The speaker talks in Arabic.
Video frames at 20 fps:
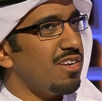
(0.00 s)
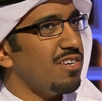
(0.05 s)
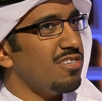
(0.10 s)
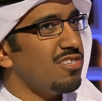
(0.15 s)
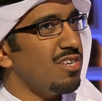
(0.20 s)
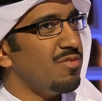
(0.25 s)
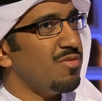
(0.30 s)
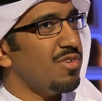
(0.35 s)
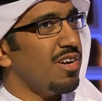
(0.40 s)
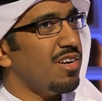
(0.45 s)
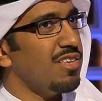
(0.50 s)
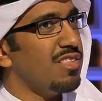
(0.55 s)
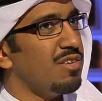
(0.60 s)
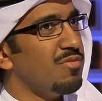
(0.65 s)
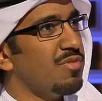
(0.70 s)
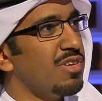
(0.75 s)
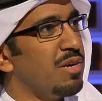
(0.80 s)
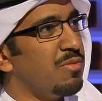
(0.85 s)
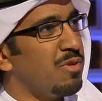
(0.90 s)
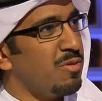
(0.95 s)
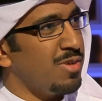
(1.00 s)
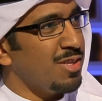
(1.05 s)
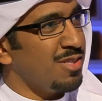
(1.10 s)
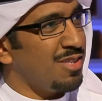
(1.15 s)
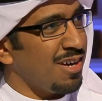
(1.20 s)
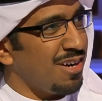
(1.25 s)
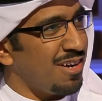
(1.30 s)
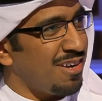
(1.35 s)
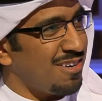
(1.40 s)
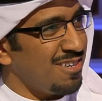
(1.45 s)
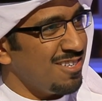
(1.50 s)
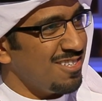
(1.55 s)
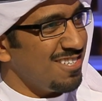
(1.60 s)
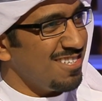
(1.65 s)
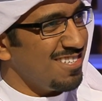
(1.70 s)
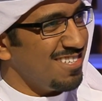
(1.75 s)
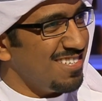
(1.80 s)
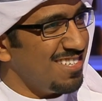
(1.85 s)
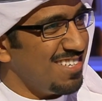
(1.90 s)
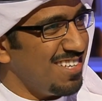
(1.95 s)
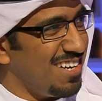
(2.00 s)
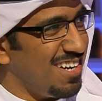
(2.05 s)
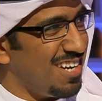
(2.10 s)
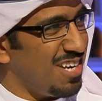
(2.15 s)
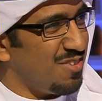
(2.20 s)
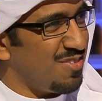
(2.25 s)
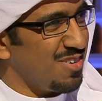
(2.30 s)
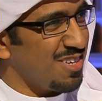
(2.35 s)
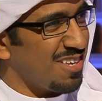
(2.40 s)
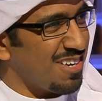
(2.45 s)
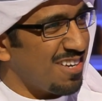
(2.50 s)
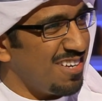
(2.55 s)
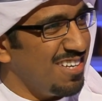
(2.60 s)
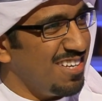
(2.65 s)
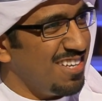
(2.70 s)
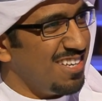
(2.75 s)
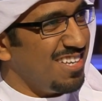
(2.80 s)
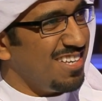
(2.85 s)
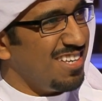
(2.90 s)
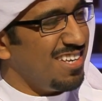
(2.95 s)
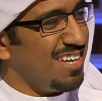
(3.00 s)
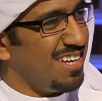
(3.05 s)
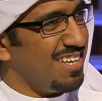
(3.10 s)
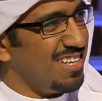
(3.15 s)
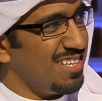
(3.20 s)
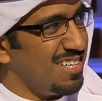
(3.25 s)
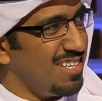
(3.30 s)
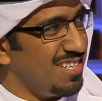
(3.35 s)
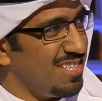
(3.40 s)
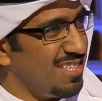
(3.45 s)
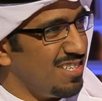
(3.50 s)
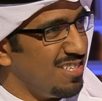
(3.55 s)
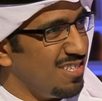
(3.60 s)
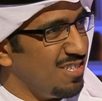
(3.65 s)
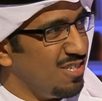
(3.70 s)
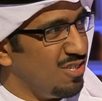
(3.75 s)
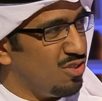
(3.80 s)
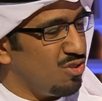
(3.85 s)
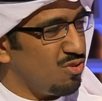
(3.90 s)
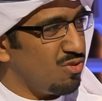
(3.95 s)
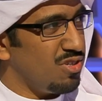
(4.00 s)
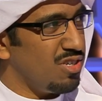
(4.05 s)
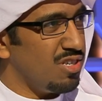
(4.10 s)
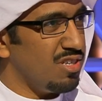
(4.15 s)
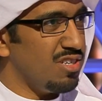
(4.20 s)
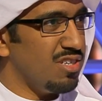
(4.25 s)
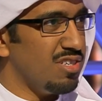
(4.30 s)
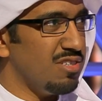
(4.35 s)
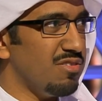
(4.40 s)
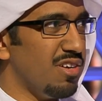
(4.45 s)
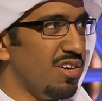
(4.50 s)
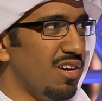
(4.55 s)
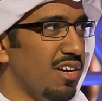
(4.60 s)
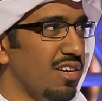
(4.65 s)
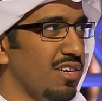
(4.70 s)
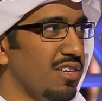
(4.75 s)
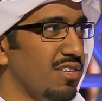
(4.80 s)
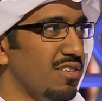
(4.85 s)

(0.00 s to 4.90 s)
يسلمك حتى من قبل ما نتخرج على فكره يعني احنا يجونا حق